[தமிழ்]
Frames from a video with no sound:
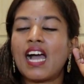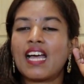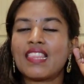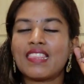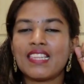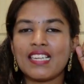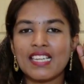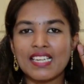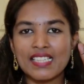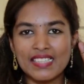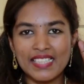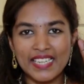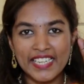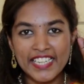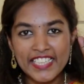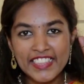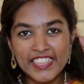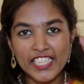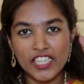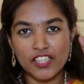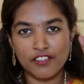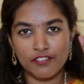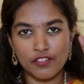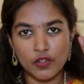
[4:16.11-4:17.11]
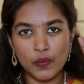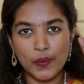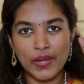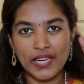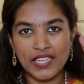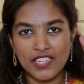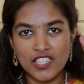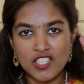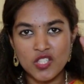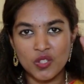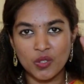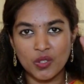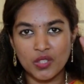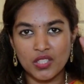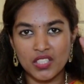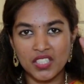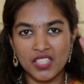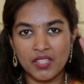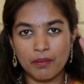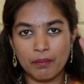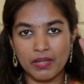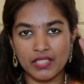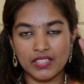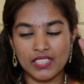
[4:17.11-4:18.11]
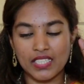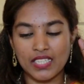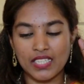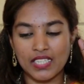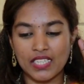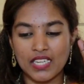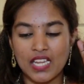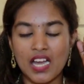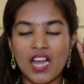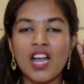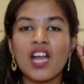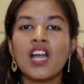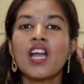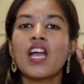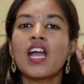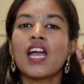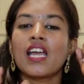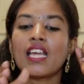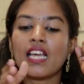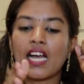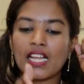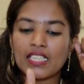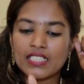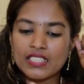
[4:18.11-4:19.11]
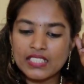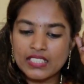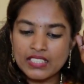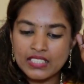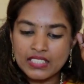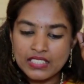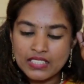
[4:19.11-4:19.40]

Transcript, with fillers: அதுலேருந்து எடுத்த ரிவ்யூ என்ன சொல்லுதுன்னு பார்த்தீங்கன்னா அது